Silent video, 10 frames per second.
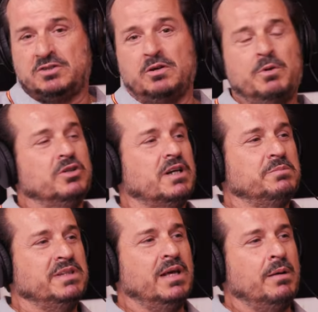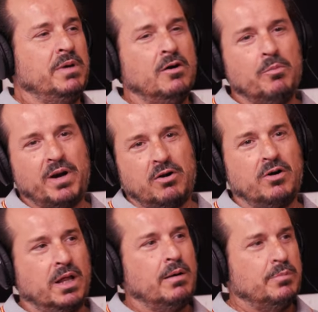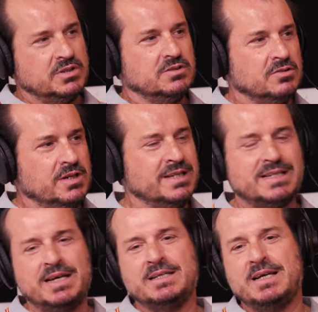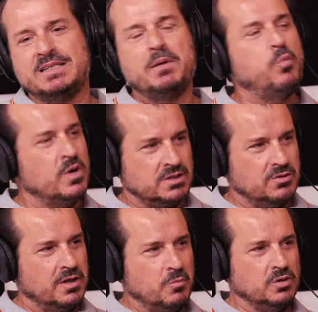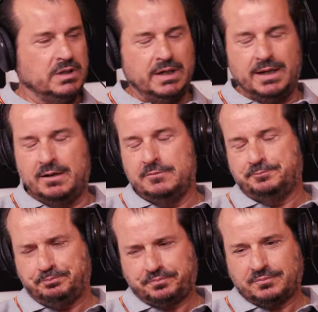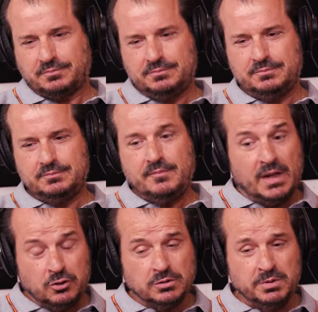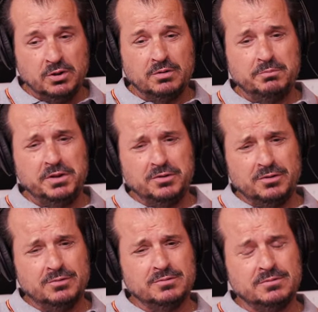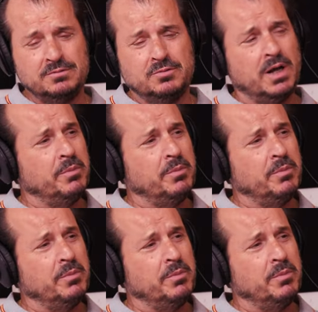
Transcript: eso me lo transmitía a mí o me recordaba, pues eso, e, ese puesto de montería, ¿no? Entonces vino, un,